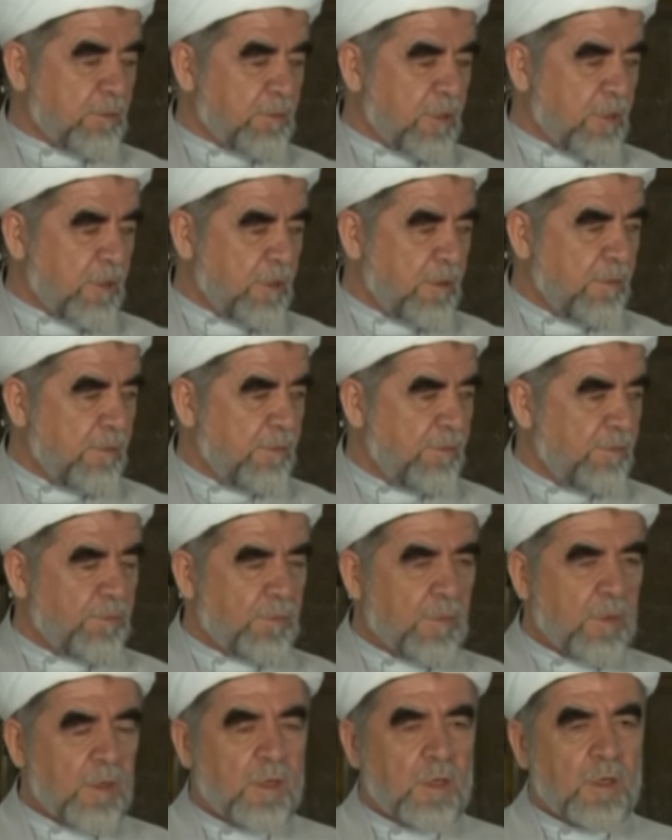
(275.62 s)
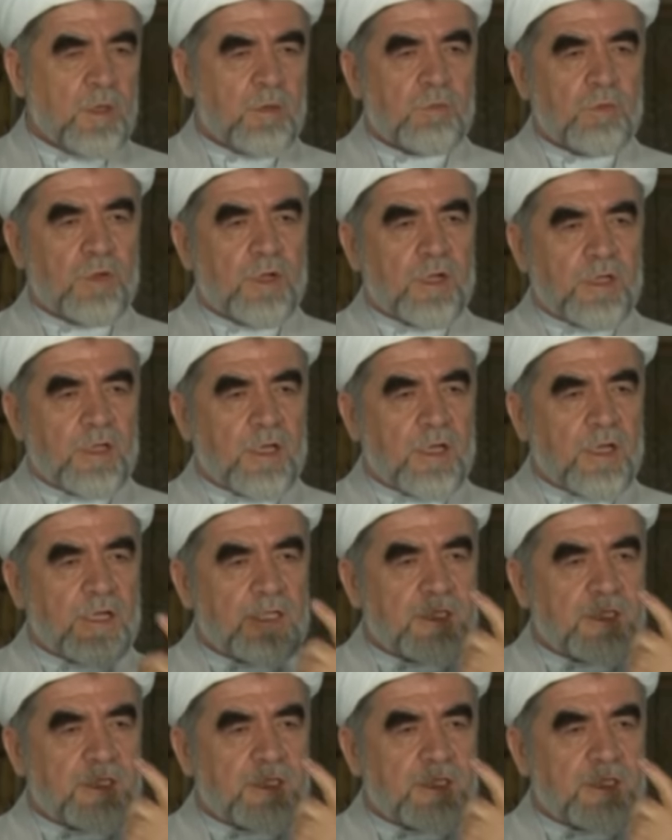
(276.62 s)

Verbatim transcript: врагов и насмехаются над арабами.